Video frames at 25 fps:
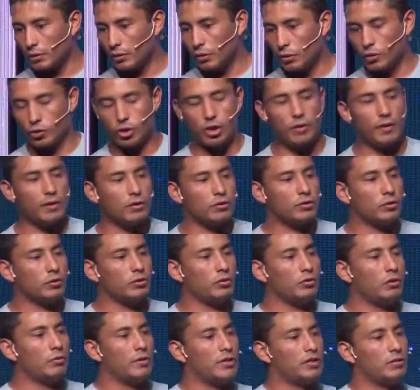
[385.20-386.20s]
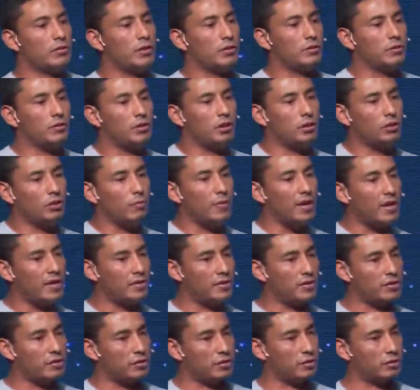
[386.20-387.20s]
nos lleva a nosotros a una situación de toma de
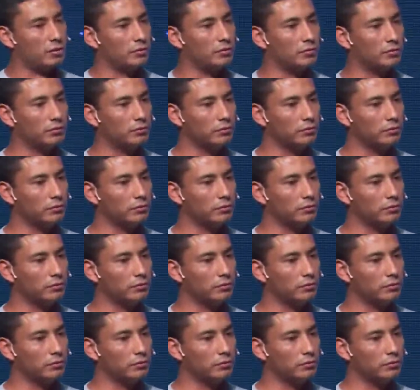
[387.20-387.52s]
decisión.